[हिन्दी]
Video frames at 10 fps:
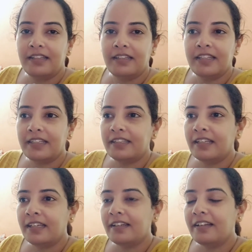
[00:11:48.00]
देखते
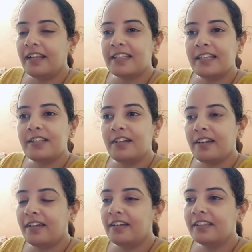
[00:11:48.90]
हैं यार ऐसे ही चल
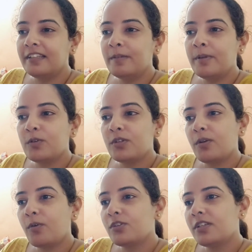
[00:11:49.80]
रहा है हर दिन में कुछ ना
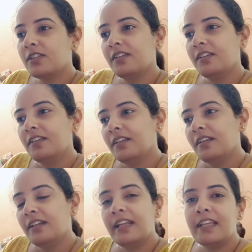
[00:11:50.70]
कुछ
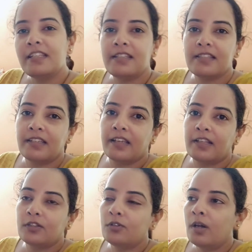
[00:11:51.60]
नई चीज़ें हैं
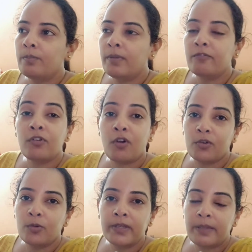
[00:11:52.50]
तो अब मैं ब्लॉग
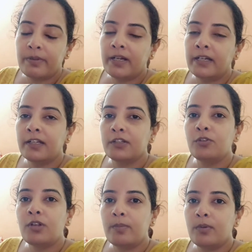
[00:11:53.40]
को भी यहीं पर एंड करती
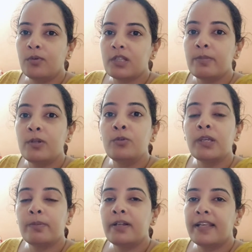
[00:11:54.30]
हूँ तो आप लोगों से मिलूँगी
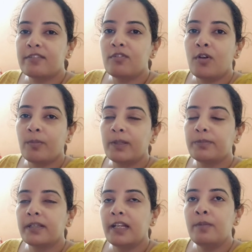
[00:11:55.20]
अपने नेक्स्ट ब्लॉग में तब
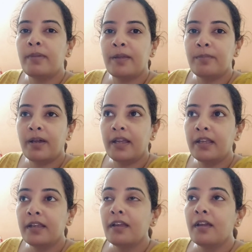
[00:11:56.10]
तक के लिए बाय बाय
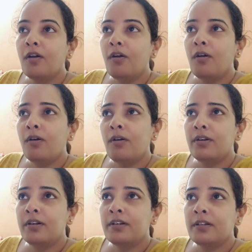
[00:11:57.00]
और
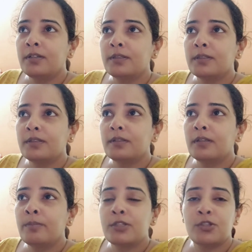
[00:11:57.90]

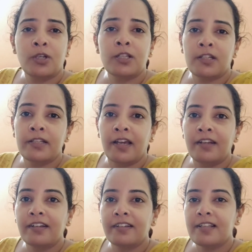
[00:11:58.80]
बच्चों का ज़रा
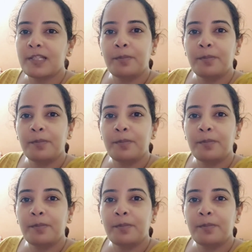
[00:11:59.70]
ध्यान रखना सब